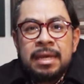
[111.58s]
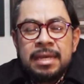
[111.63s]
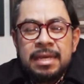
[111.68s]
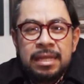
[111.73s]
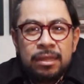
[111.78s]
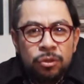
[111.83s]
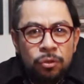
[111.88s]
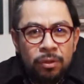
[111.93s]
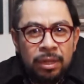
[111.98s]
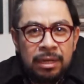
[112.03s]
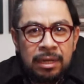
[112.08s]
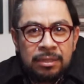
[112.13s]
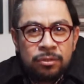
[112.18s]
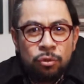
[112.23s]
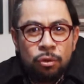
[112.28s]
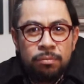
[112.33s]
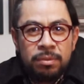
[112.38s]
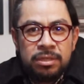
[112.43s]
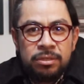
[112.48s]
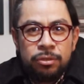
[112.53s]
Y en todas las
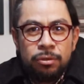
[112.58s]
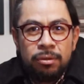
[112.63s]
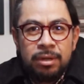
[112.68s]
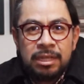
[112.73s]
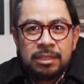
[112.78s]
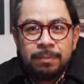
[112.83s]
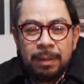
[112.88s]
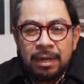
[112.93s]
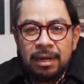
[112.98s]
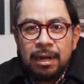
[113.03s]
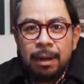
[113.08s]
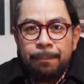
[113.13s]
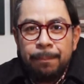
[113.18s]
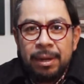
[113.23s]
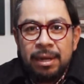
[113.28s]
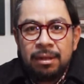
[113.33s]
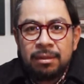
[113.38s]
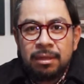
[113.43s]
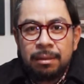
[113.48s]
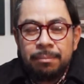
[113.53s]
comisiones vale la
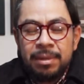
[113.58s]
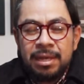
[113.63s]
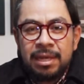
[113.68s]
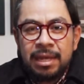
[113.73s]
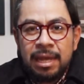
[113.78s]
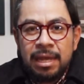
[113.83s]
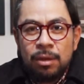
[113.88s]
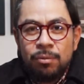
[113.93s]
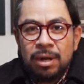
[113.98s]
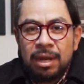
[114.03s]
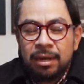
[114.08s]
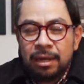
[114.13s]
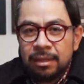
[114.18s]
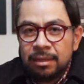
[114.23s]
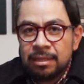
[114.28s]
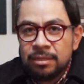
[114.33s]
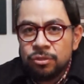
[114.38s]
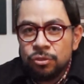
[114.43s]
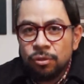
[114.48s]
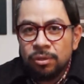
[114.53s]
pena también que haya una
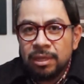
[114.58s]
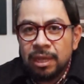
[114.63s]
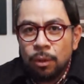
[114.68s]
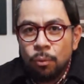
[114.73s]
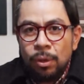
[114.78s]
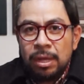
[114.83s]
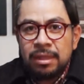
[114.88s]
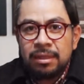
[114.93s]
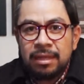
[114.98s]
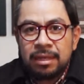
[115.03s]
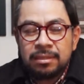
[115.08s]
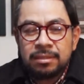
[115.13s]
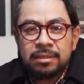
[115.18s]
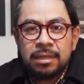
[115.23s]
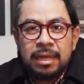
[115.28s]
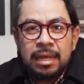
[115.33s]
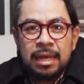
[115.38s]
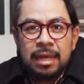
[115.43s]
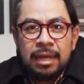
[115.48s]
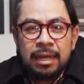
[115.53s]
rendición de
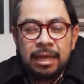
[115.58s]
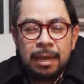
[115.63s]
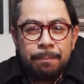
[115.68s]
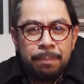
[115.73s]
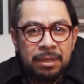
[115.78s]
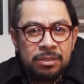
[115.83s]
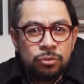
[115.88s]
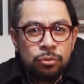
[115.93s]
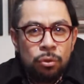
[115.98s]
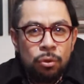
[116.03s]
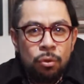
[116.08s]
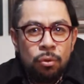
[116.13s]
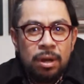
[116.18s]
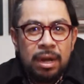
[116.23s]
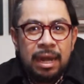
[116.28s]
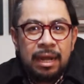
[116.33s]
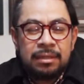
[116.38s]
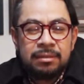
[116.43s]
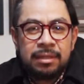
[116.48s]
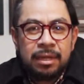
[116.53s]
cuentas. ¿Qué pasó
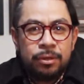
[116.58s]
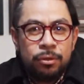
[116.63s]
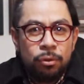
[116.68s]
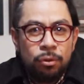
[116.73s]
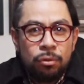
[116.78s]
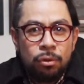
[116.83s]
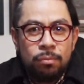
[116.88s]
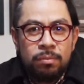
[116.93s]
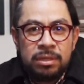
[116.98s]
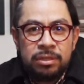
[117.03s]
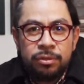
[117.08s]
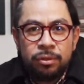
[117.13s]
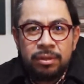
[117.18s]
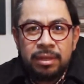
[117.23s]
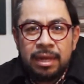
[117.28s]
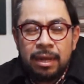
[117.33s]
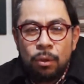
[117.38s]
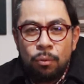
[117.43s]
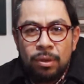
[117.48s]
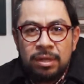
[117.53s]
con la anterior comisión
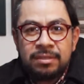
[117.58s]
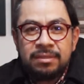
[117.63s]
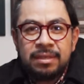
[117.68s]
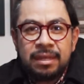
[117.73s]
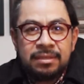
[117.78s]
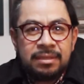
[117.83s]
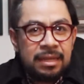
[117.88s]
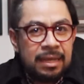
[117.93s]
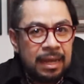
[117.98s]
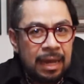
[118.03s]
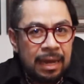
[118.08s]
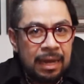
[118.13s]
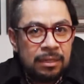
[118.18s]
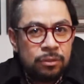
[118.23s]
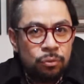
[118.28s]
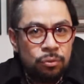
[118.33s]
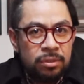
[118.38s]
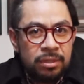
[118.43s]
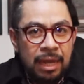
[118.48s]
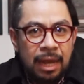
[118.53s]
de encuestas y qué
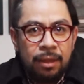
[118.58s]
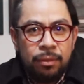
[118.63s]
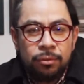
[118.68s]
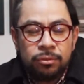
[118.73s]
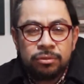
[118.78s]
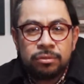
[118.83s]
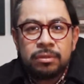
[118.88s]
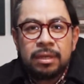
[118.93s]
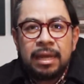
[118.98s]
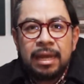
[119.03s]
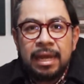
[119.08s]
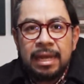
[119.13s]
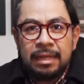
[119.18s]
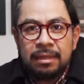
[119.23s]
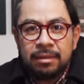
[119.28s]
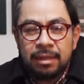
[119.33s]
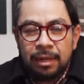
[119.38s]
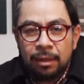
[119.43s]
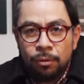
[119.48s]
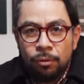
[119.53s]
resultados
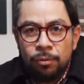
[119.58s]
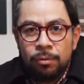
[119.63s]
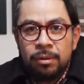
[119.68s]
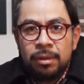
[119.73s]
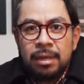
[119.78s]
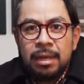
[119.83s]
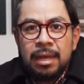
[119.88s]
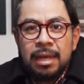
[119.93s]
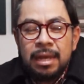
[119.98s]
entregó?